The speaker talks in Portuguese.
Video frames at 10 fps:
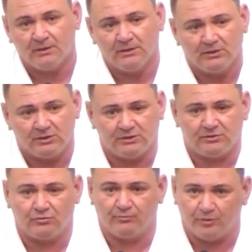e,
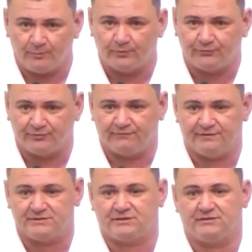no meu ponto de
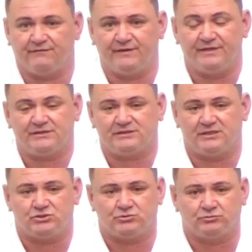vista, deveria ser
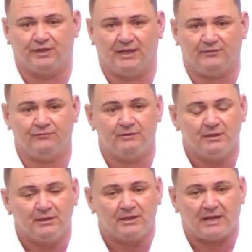estudado
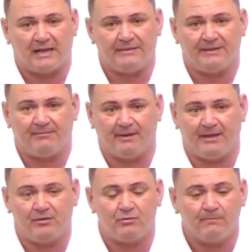cada
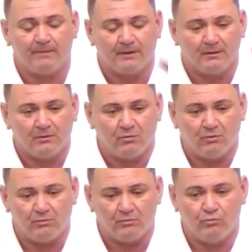bairro
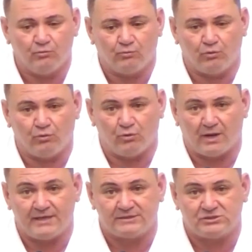um,
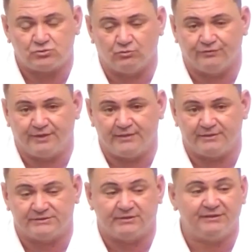colocar esses
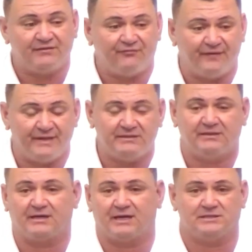containers não na frente
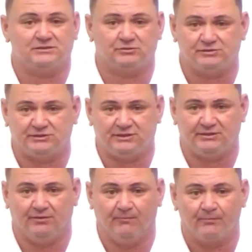da casa do
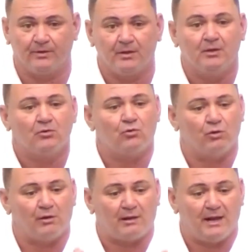cidadão,
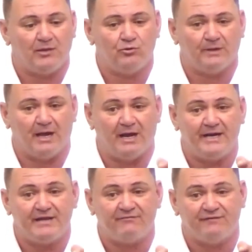colocar no, na
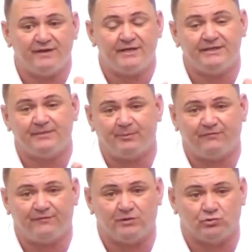área verde da
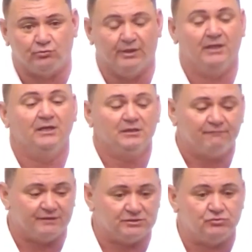prefeitura,
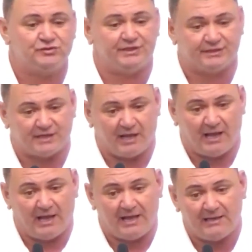fazer um
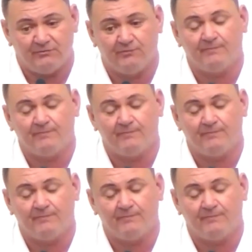cercado